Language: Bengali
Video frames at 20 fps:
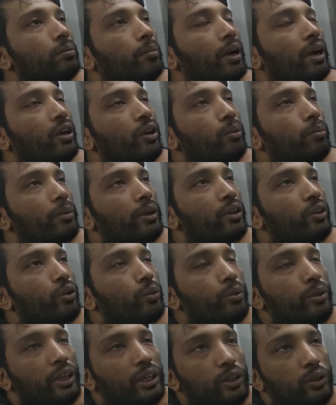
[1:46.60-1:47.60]
মার্লন ব্র্যান্ডো
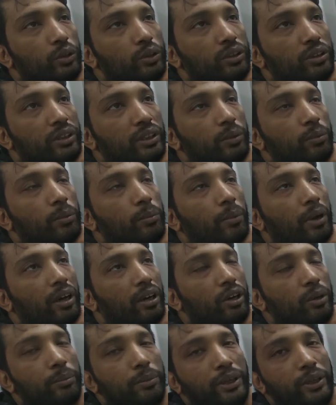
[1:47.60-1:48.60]
অভিনয় করেছিলেন এবং
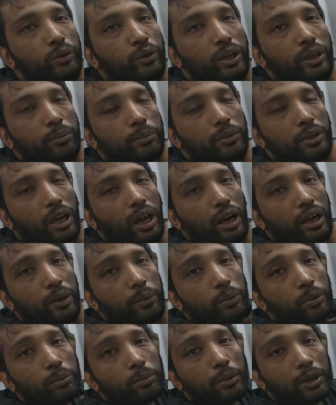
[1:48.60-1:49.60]
মার্লন আর
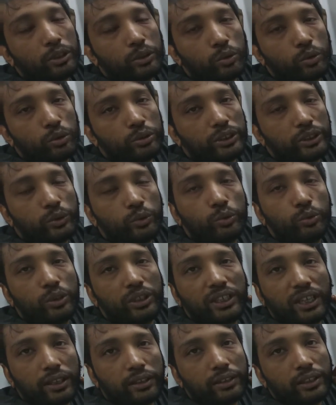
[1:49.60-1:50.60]
এবং বার্তলুচি
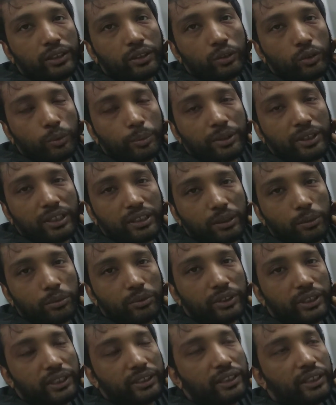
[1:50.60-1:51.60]
দুজনেই জানতেন অভিনেতা এবং
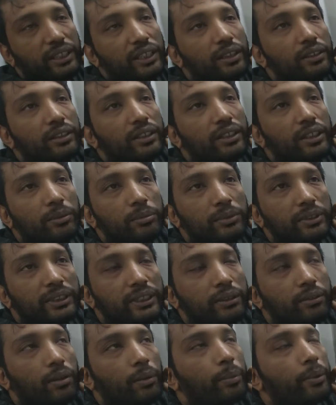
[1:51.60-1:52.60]
ডিরেক্টর জানতেন রেপ
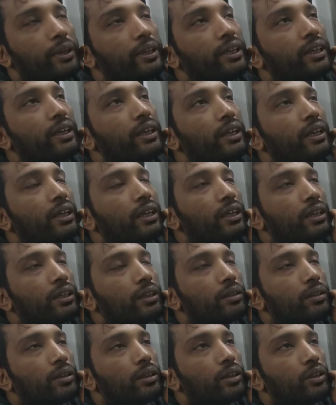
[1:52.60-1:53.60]
সিনটির ব্যাপারে
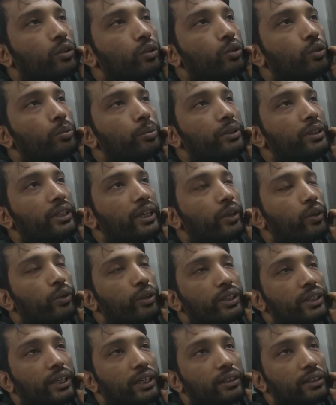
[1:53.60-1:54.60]
খুবই
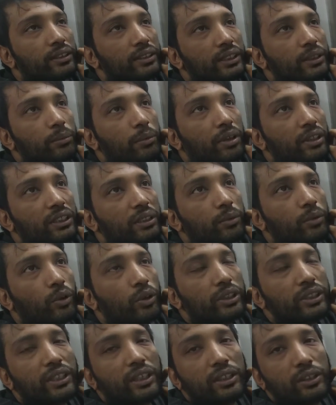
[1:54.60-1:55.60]
এরোটিক একটি সিনেমা হিসেবে
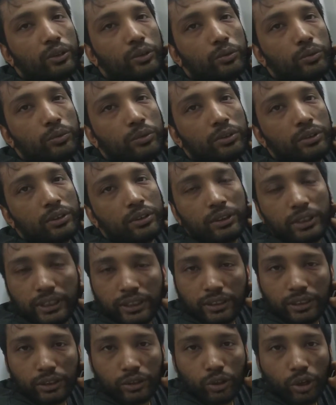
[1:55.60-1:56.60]
অনেক জায়গাতে
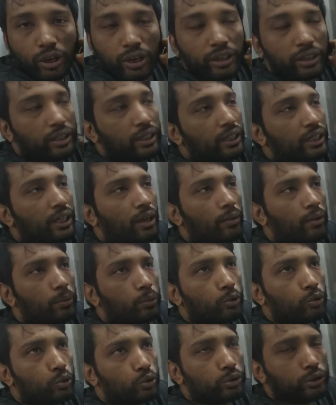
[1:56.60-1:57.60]
নিন্দিত হয় বা
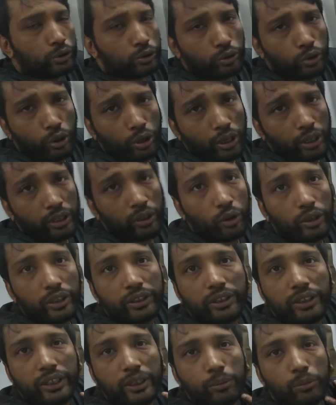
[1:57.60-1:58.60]
প্রশংসিত হয়
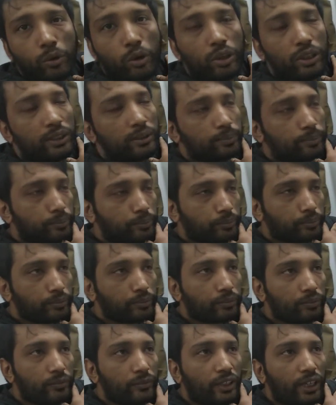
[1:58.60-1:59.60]
অনেক ক্রিটিক মহলে
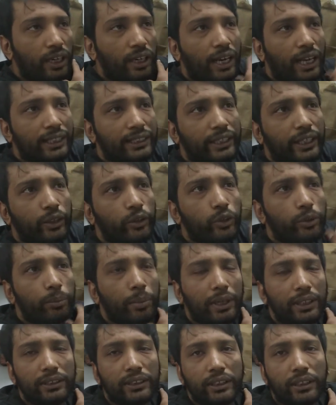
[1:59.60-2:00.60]
লাস্ট টাইম
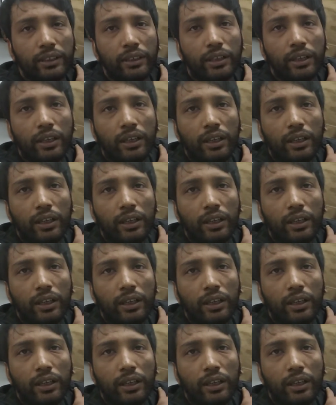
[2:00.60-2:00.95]
প্যারিসের